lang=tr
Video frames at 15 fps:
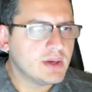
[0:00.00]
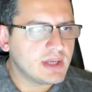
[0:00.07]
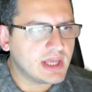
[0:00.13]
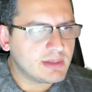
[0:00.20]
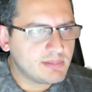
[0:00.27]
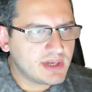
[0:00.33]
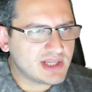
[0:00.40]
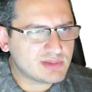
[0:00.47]

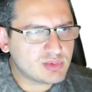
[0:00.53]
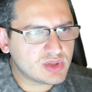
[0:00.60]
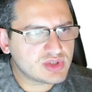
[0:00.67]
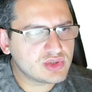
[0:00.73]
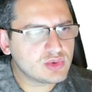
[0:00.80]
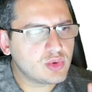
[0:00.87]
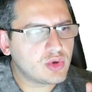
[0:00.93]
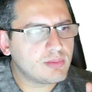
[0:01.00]
Yani biraz
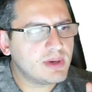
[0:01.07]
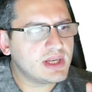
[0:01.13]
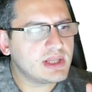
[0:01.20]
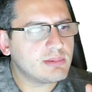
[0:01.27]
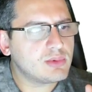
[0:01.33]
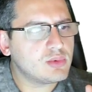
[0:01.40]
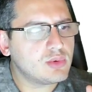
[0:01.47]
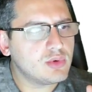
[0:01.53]
burası normal
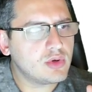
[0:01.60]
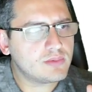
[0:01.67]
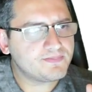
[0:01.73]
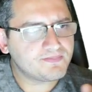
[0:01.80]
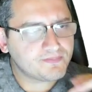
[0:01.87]
gibi duruyor.